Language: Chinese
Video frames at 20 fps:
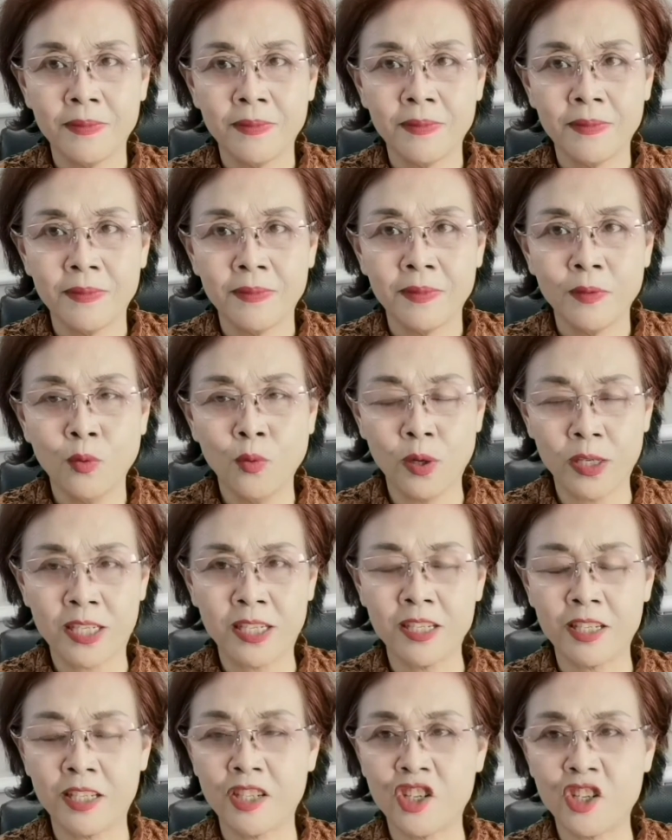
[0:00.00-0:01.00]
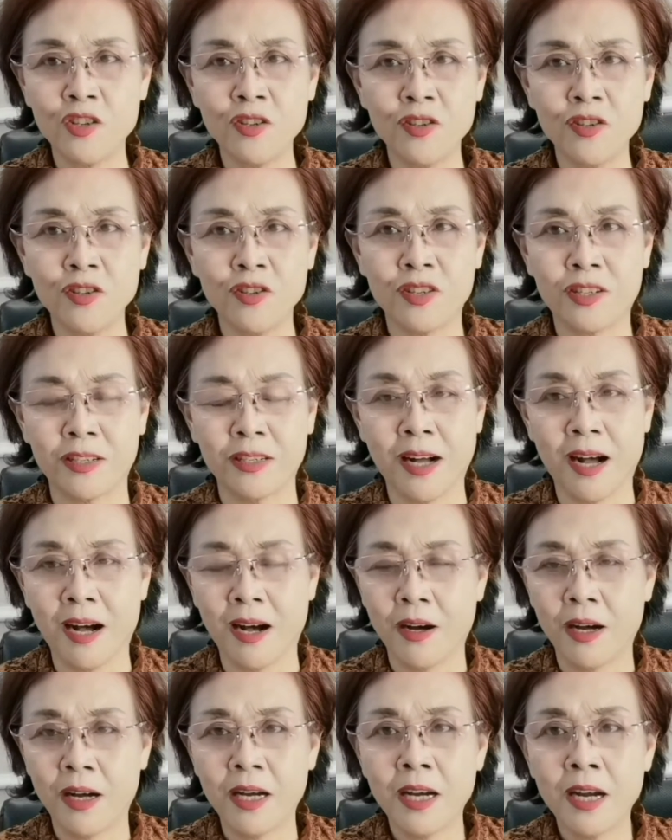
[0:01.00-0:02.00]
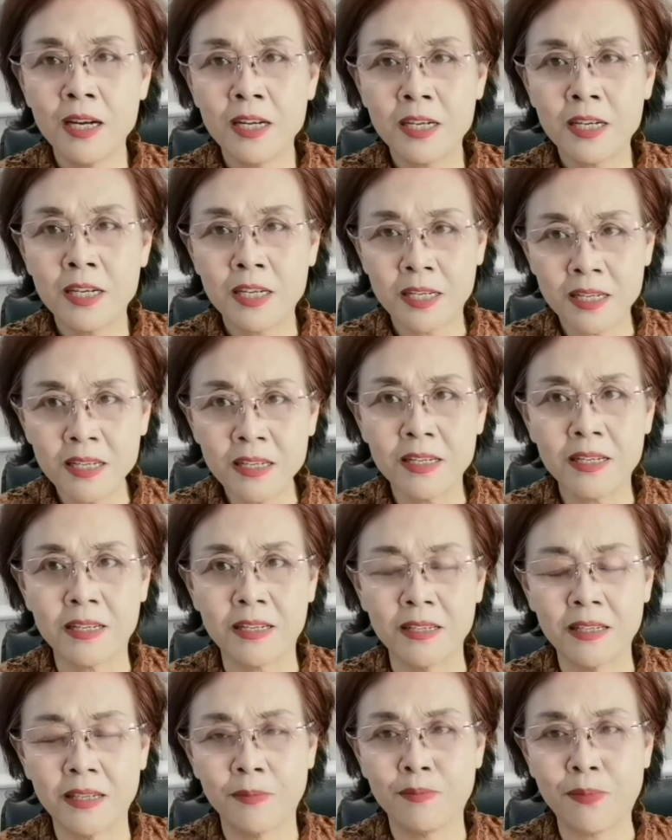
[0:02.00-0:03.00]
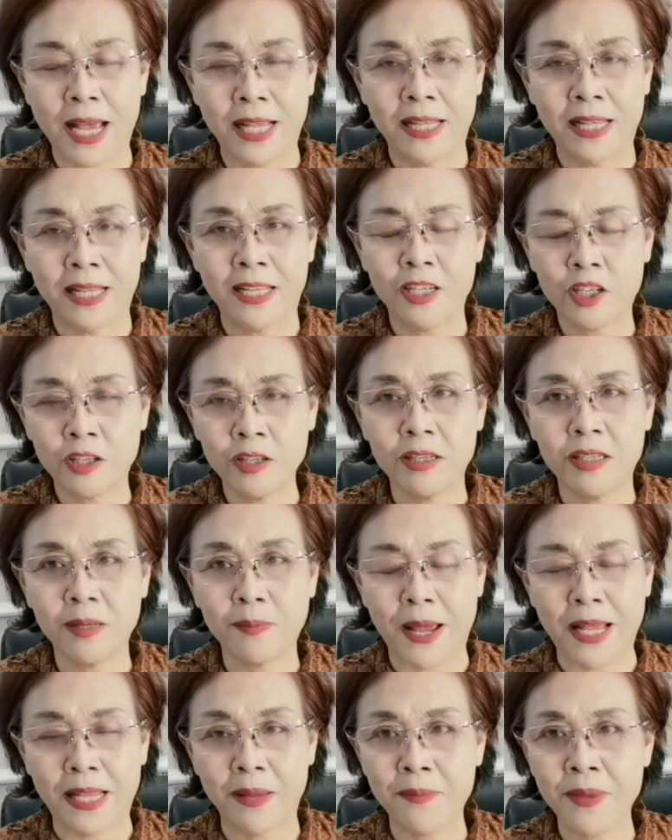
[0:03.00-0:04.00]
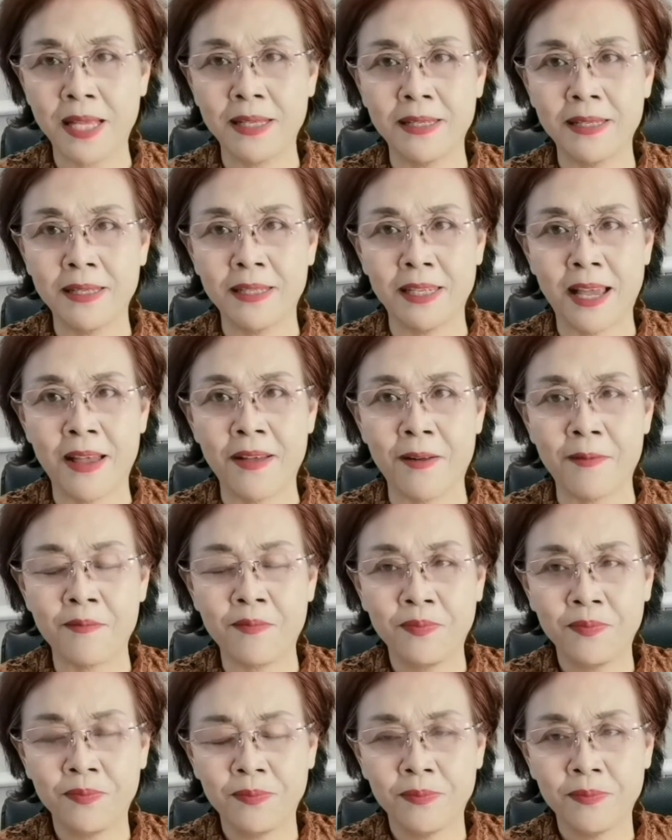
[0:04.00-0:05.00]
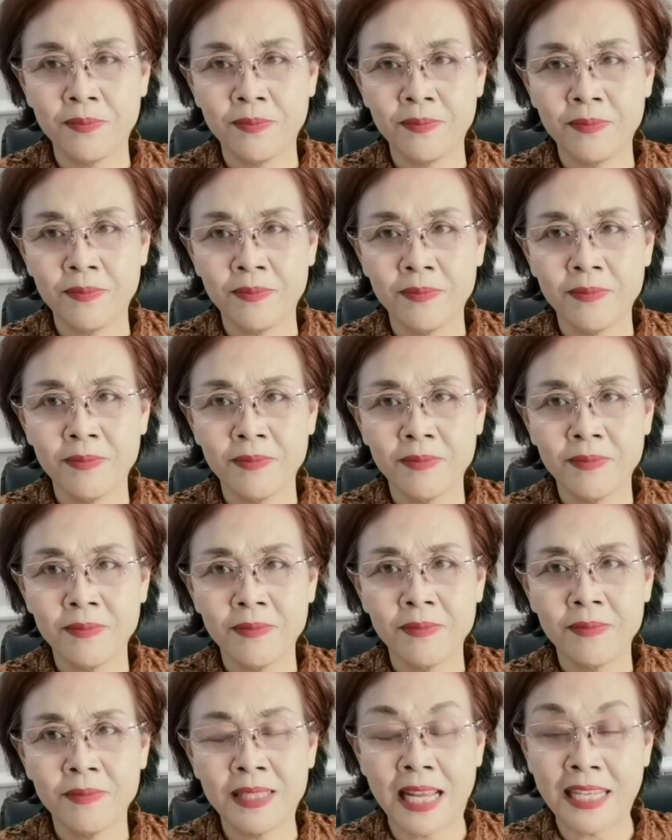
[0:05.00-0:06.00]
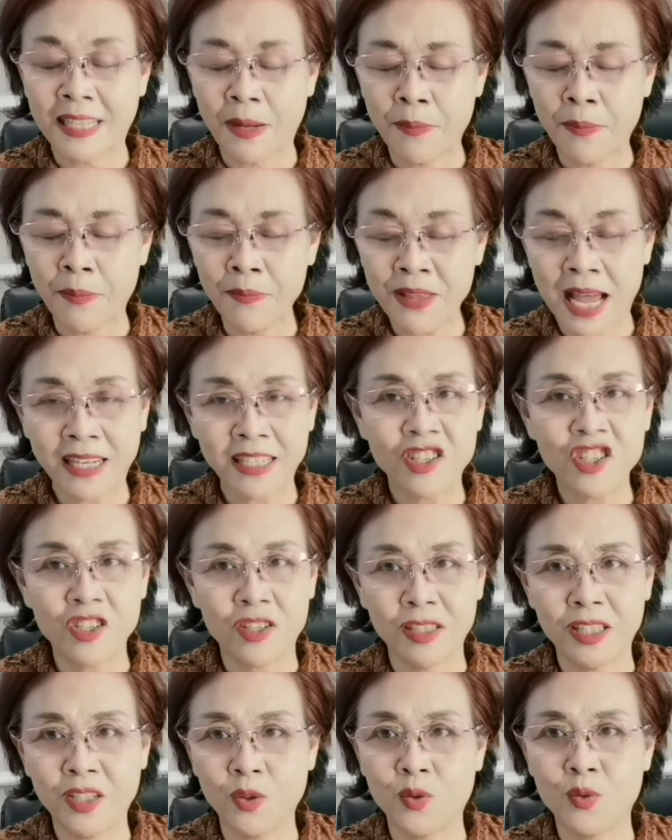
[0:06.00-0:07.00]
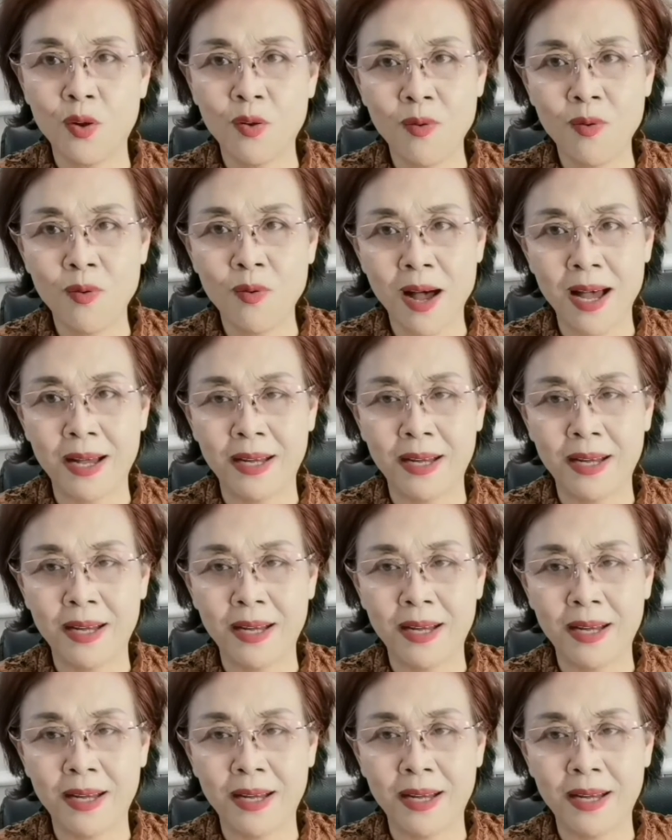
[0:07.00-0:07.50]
我是事实啊，事实摆，事实摆在面前啊。那咱们拿事实去说话。